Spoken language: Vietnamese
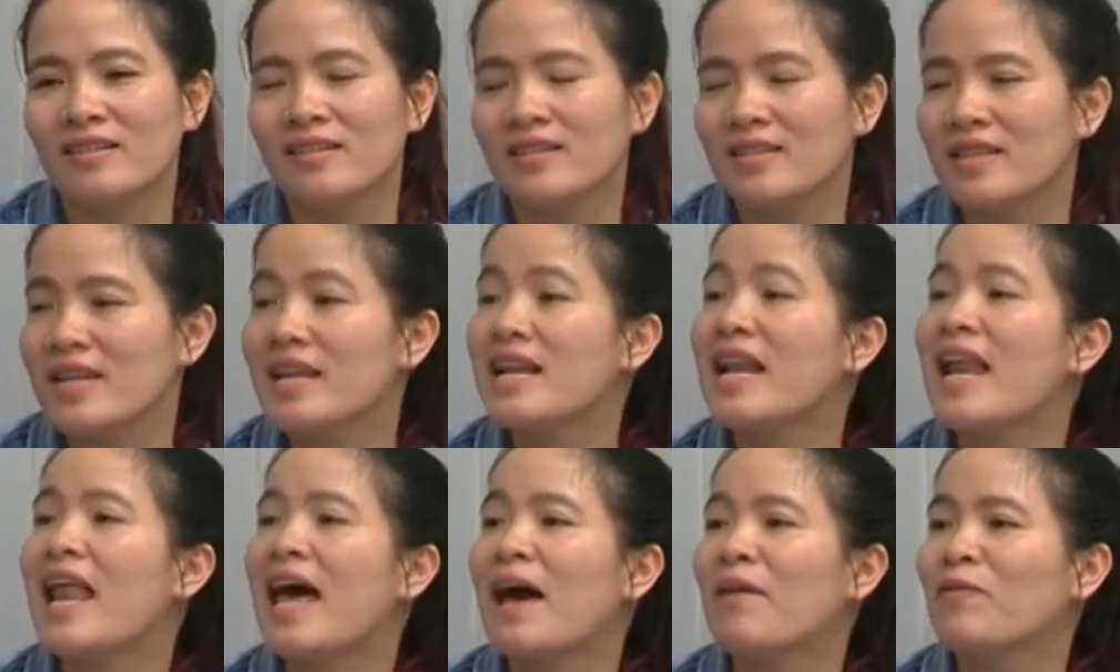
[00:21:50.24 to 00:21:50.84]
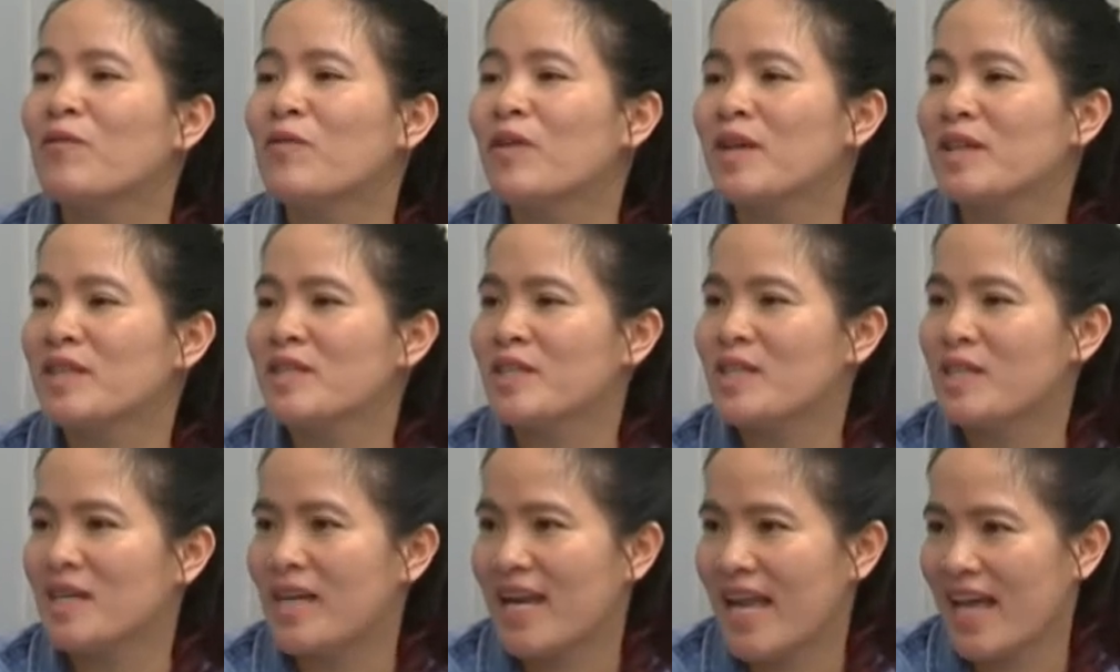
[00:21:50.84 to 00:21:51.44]
đi làm việc
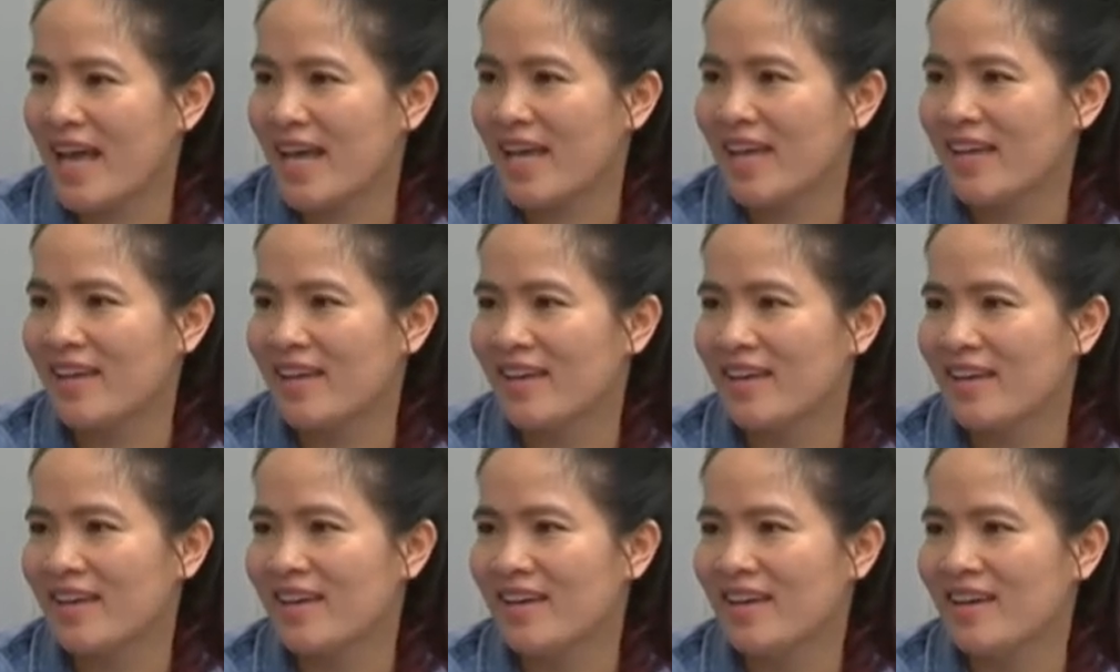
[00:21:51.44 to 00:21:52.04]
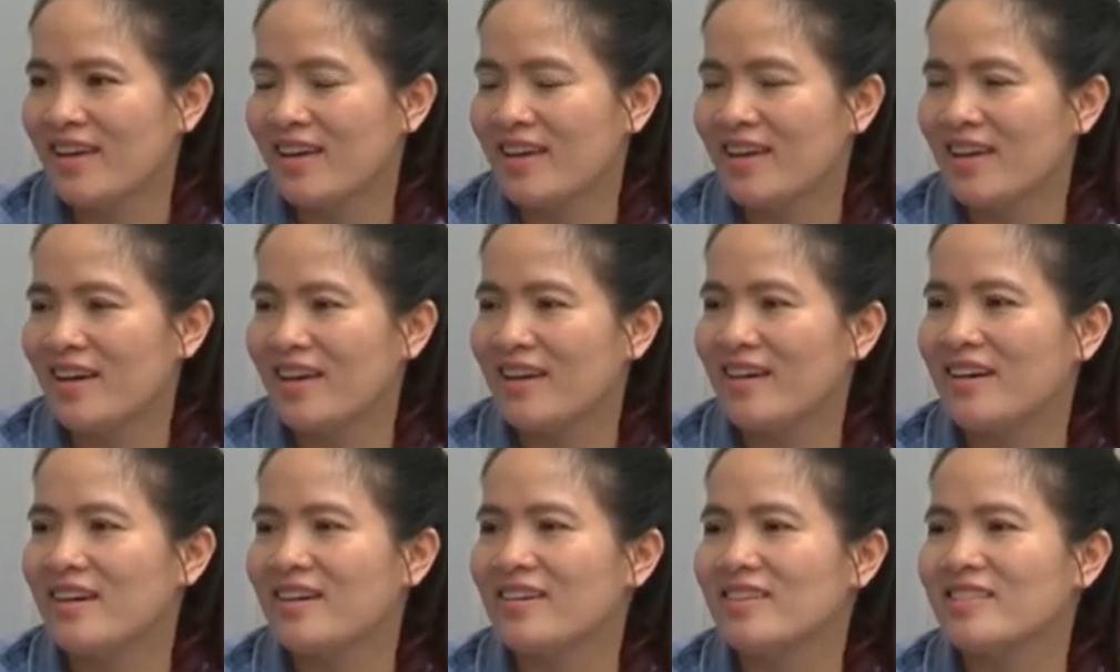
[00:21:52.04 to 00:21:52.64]
trở lại
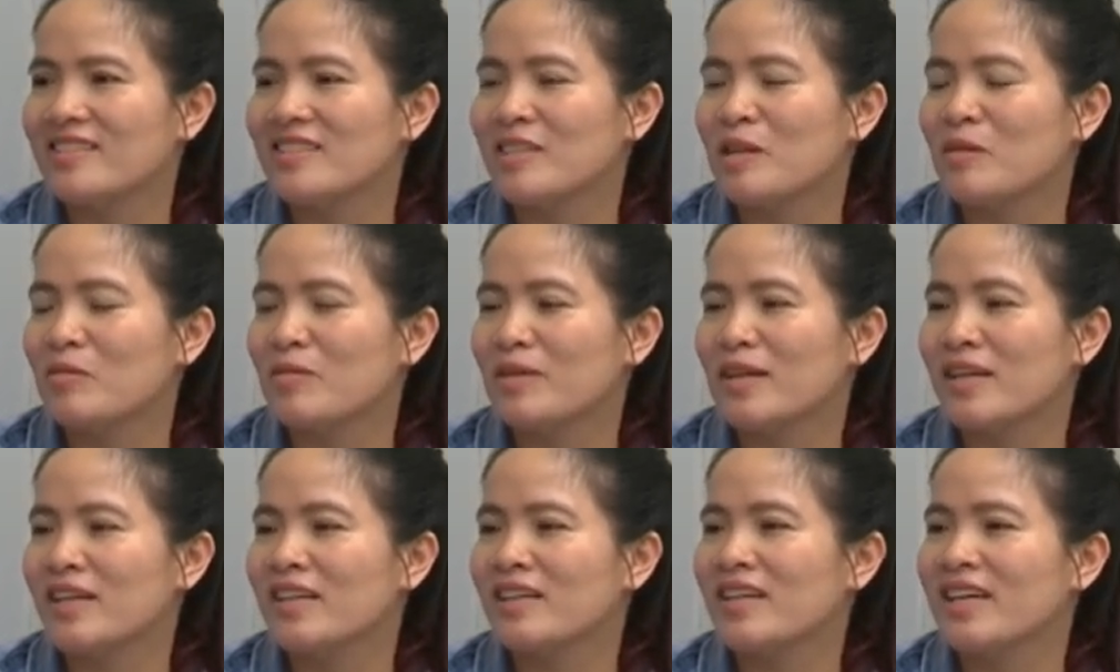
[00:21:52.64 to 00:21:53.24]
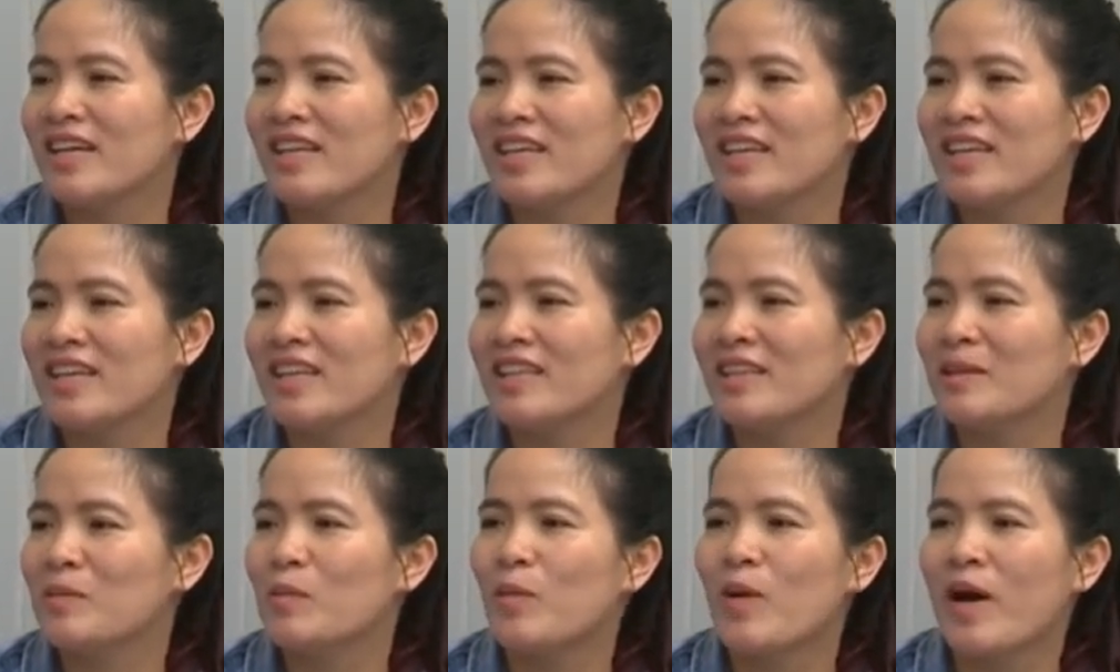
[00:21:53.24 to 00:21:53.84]
ở trong các cái
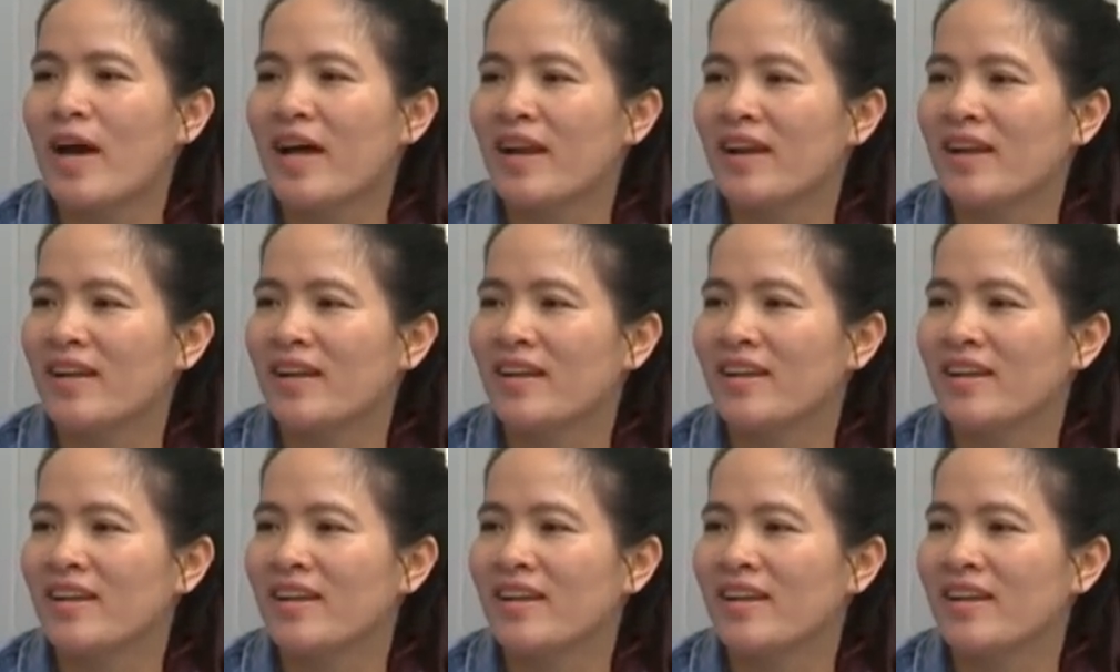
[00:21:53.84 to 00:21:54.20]
tập đoàn